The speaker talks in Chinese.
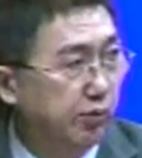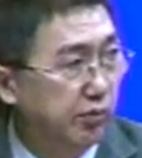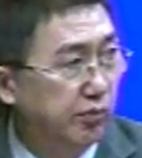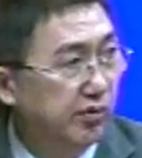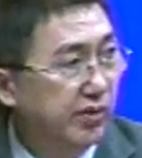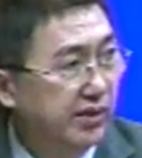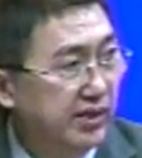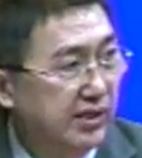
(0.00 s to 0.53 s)

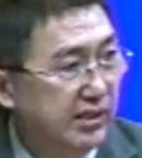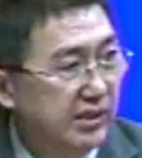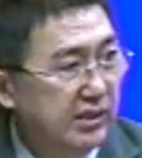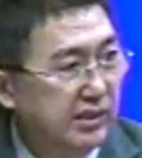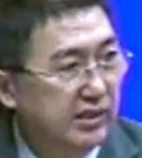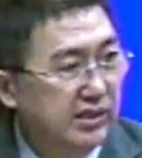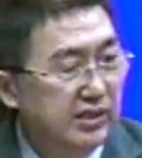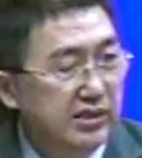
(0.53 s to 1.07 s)
五
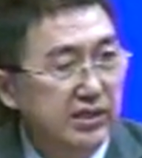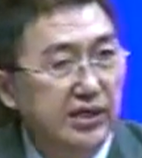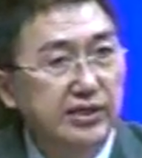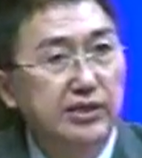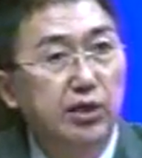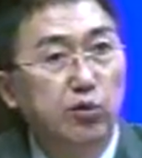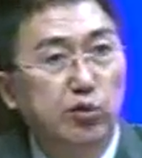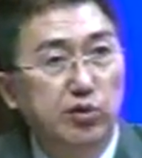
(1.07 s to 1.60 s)
可
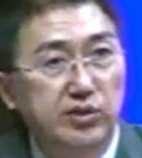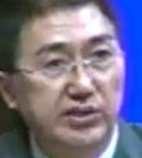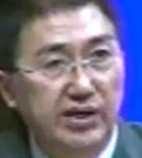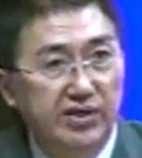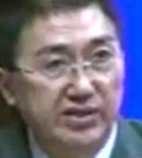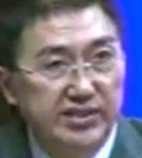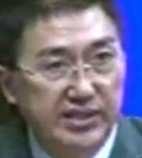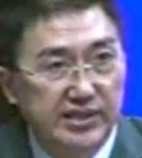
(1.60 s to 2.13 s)
以透过
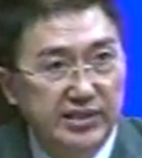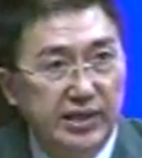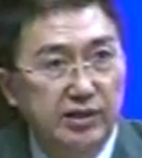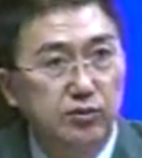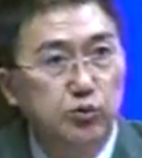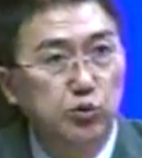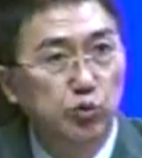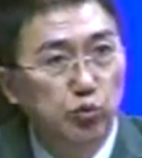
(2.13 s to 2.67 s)
朝野协商。